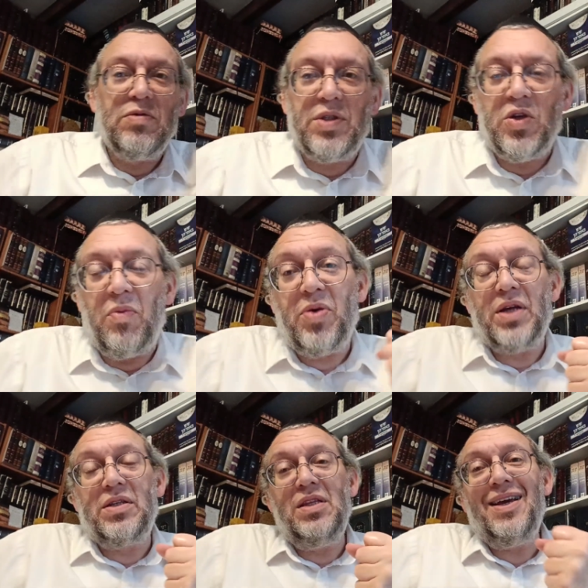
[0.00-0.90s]
si on
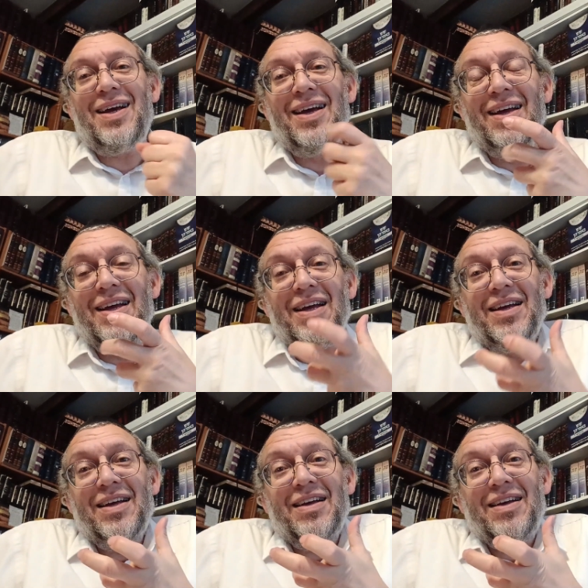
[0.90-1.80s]
peut ainsi dire,
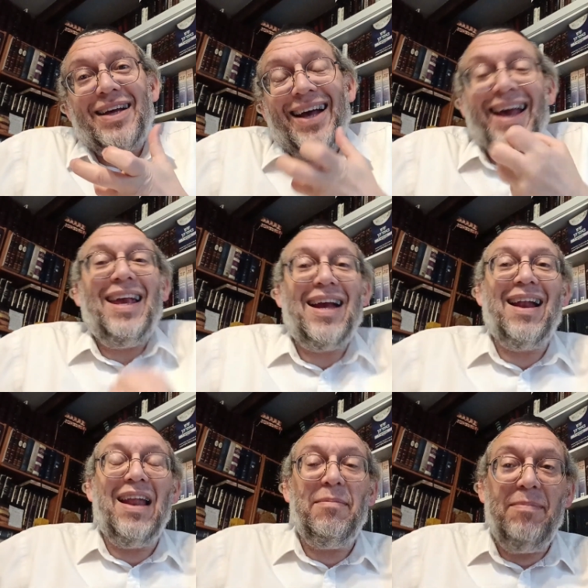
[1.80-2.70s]

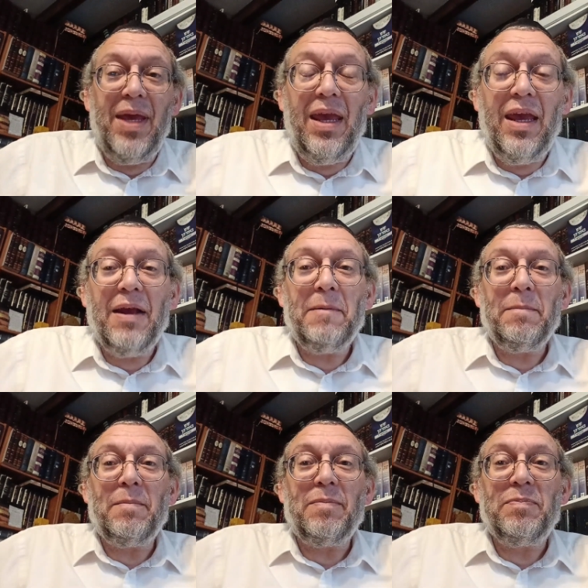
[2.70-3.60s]
réclamer
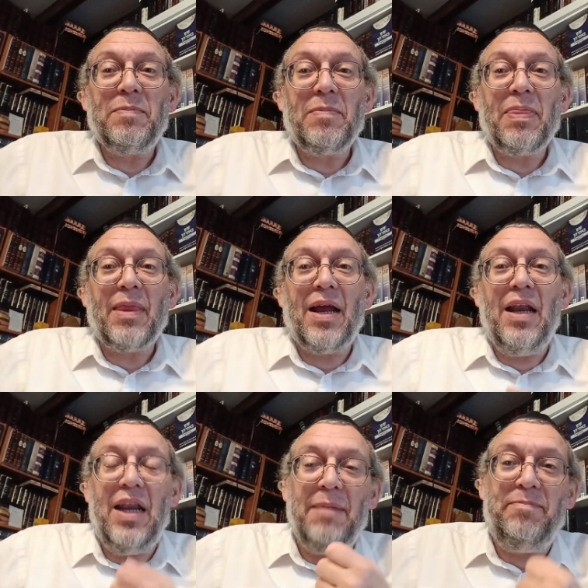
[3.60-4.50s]

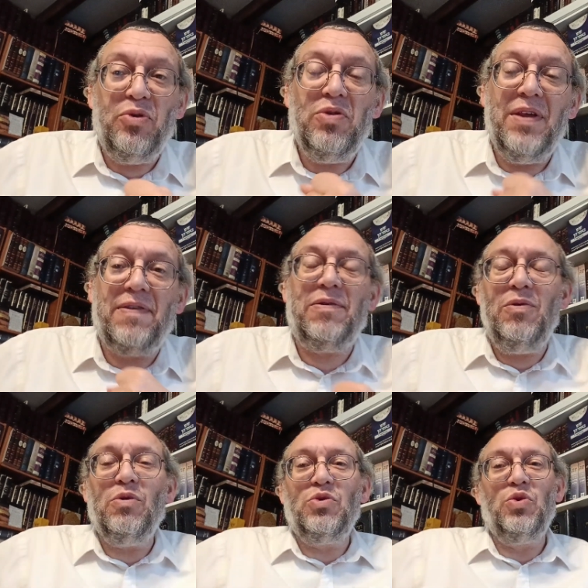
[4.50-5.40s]
la
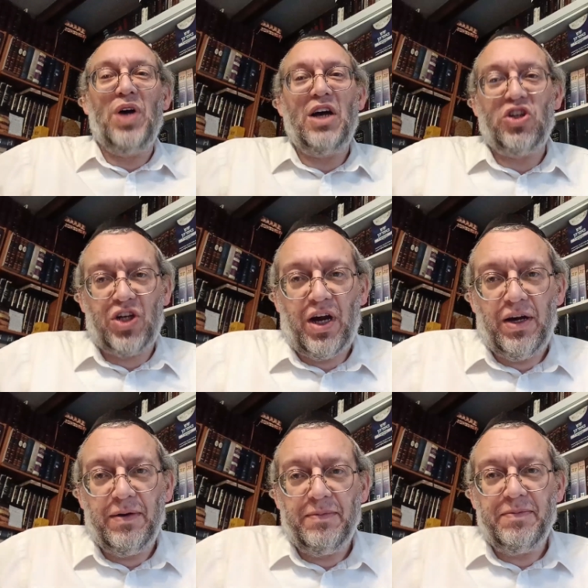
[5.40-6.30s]
punition du
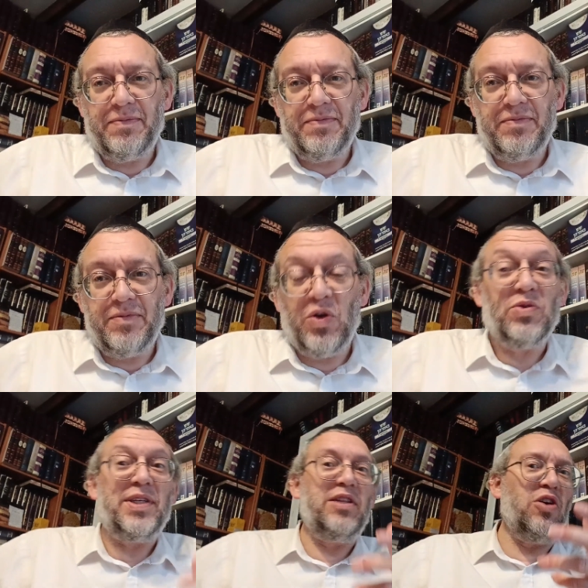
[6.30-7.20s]
rachat.
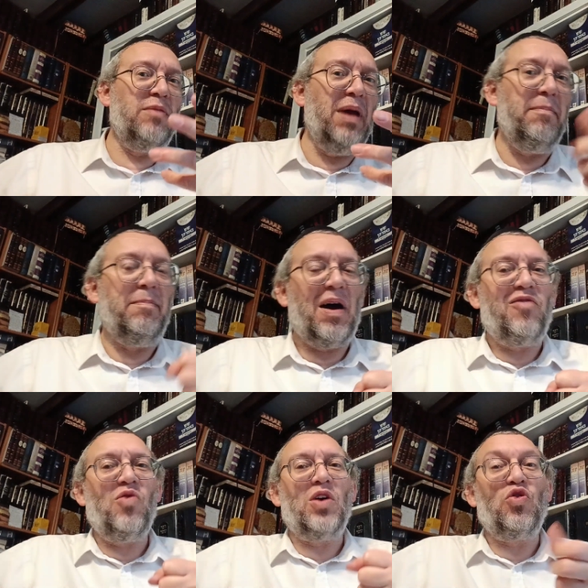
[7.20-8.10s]
On s'étonne même
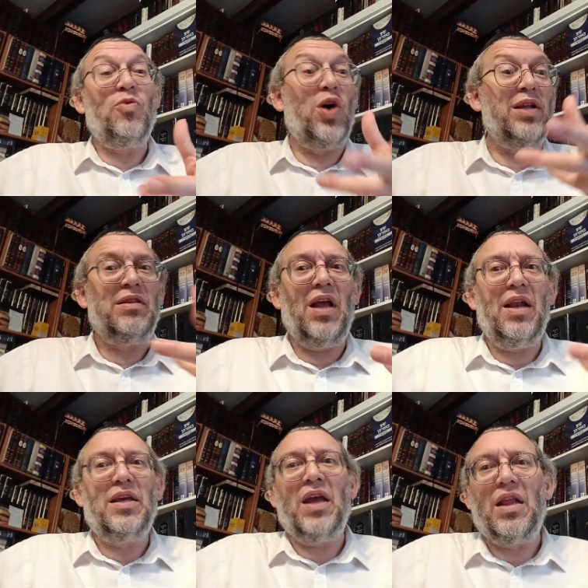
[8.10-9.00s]
parfois comment un
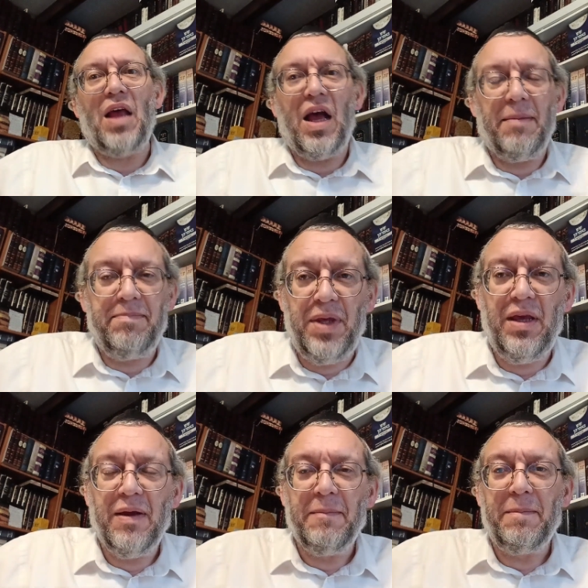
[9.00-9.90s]
tel qui est
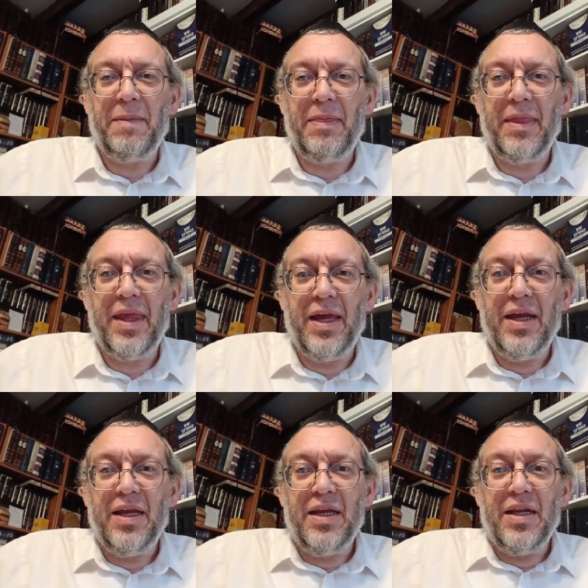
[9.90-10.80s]
impie
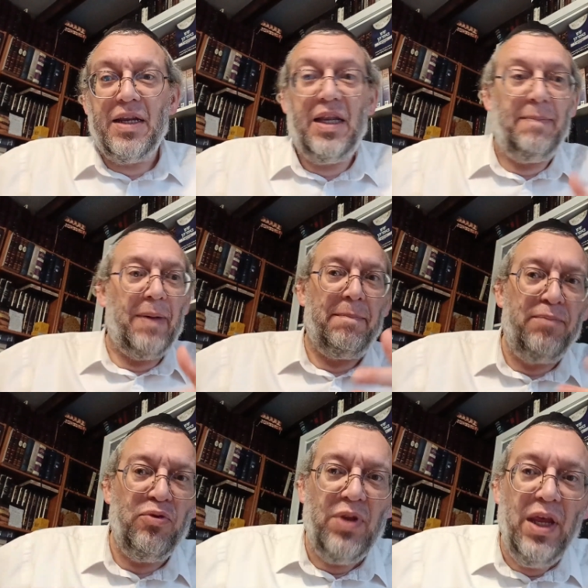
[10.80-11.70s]
n'est pas
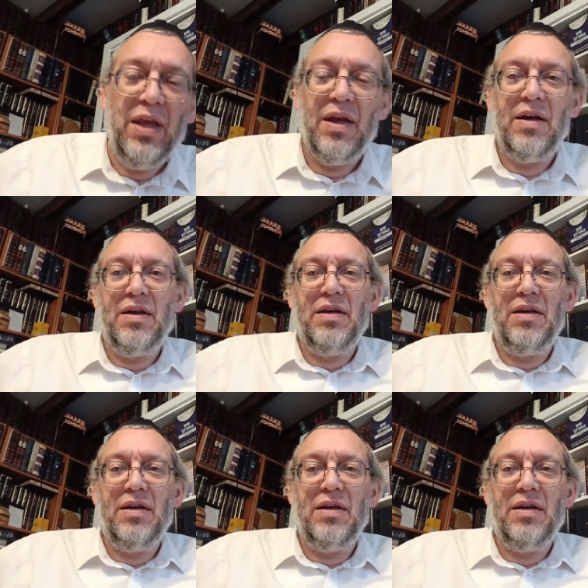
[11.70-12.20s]
puni,